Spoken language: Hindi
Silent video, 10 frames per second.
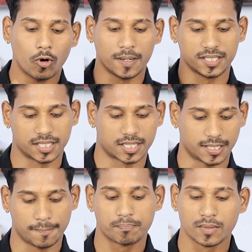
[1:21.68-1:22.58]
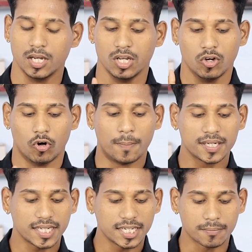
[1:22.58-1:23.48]
ओपन करना है
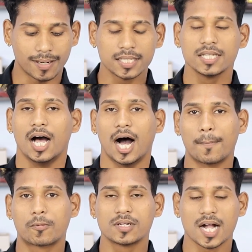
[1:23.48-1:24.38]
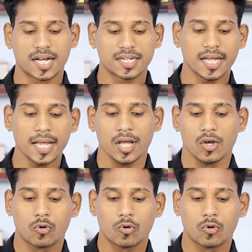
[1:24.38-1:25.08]
ओपन करने के बाद आपको क्या करना है